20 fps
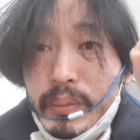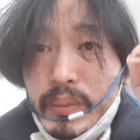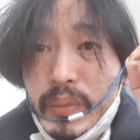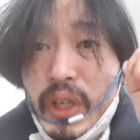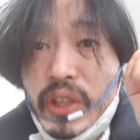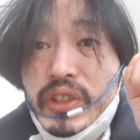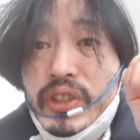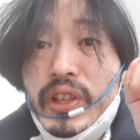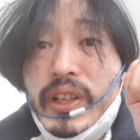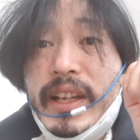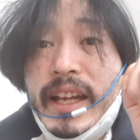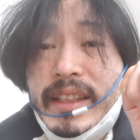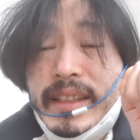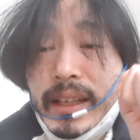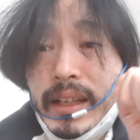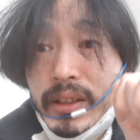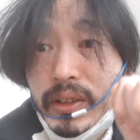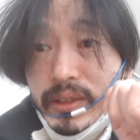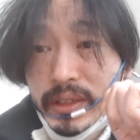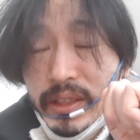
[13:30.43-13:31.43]
면적이
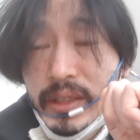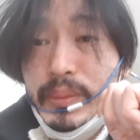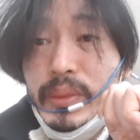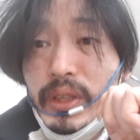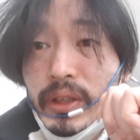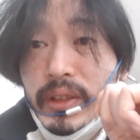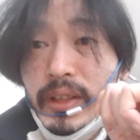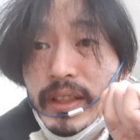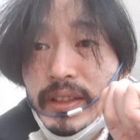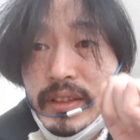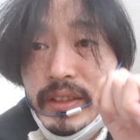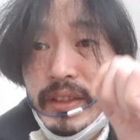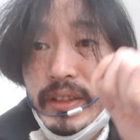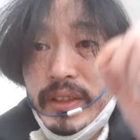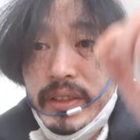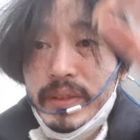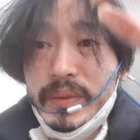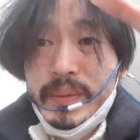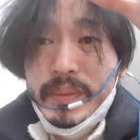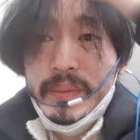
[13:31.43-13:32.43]
같다는 걸 증명을 했어요.
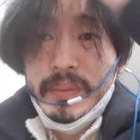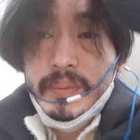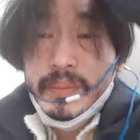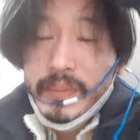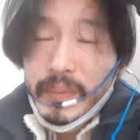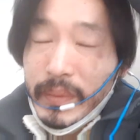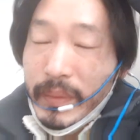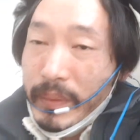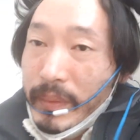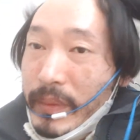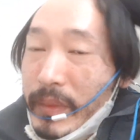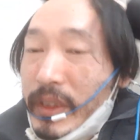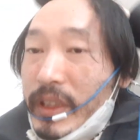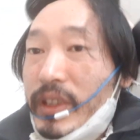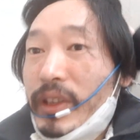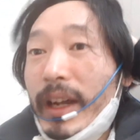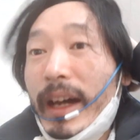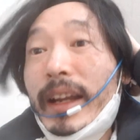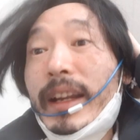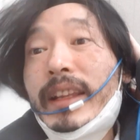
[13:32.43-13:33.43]

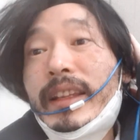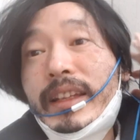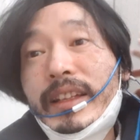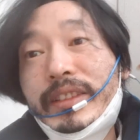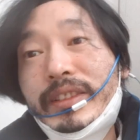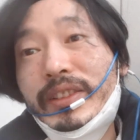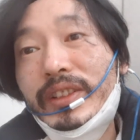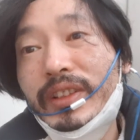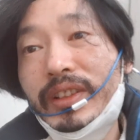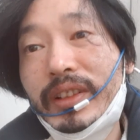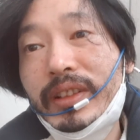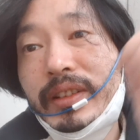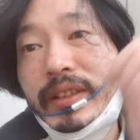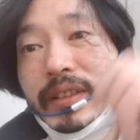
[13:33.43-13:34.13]
그걸 알아냈어.